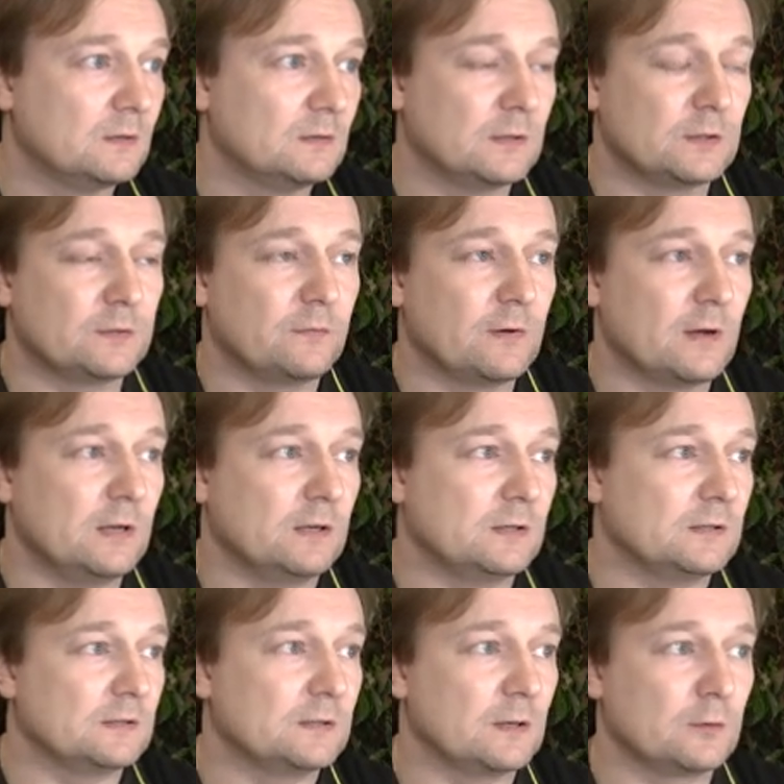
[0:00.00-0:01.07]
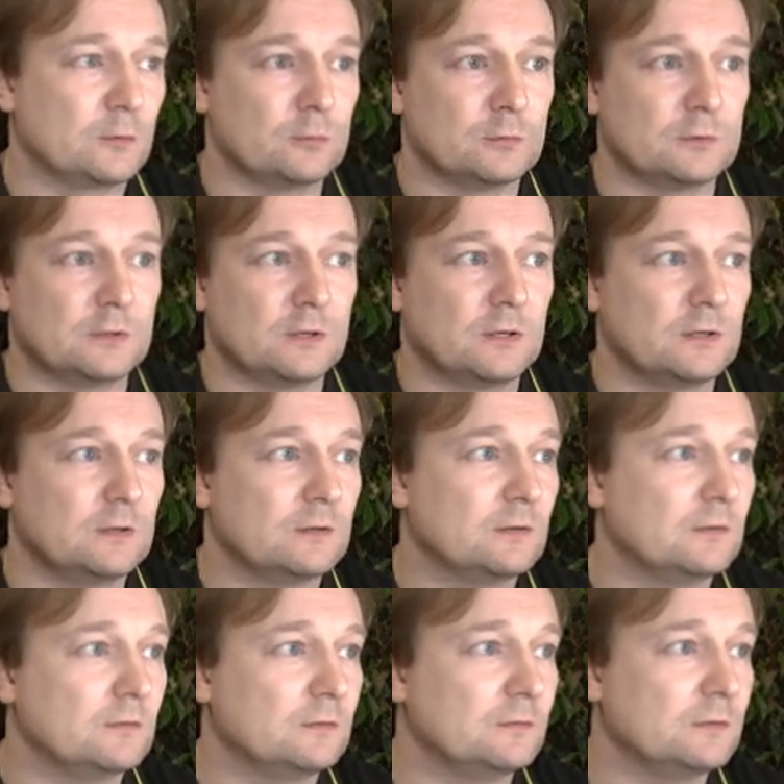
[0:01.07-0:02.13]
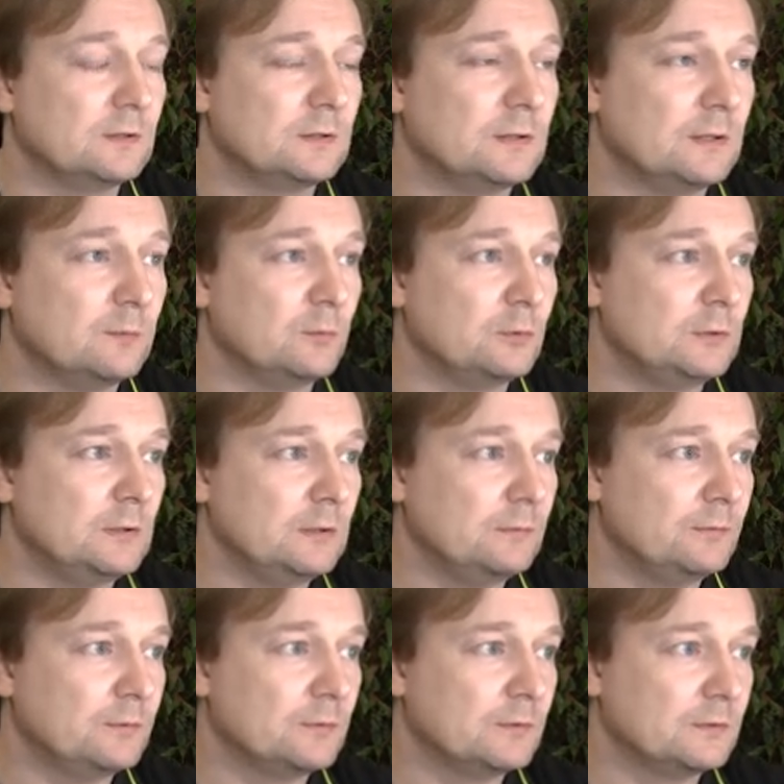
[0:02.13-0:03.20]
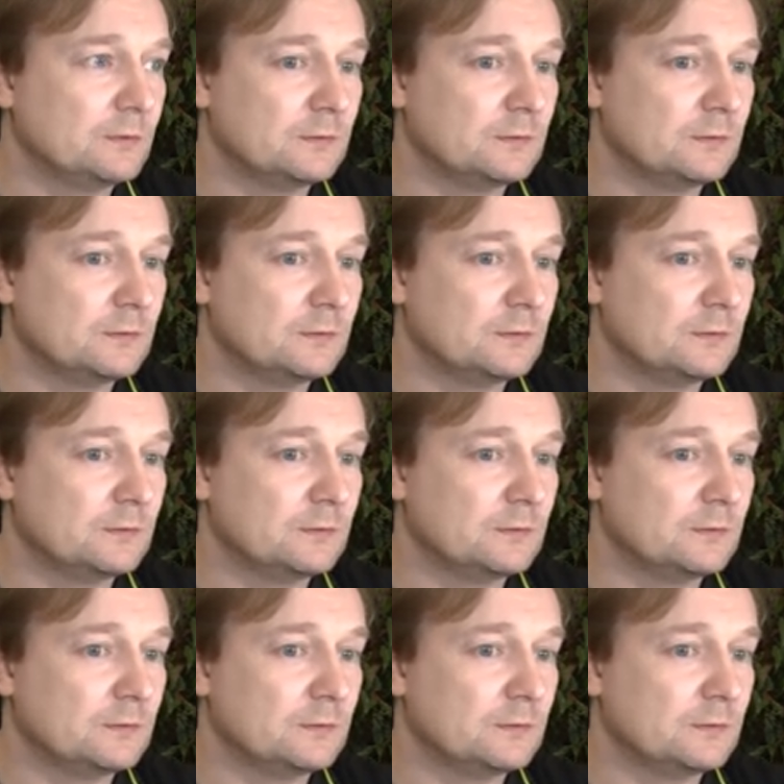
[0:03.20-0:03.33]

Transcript: наш файлик из загрузок в дистрибутив.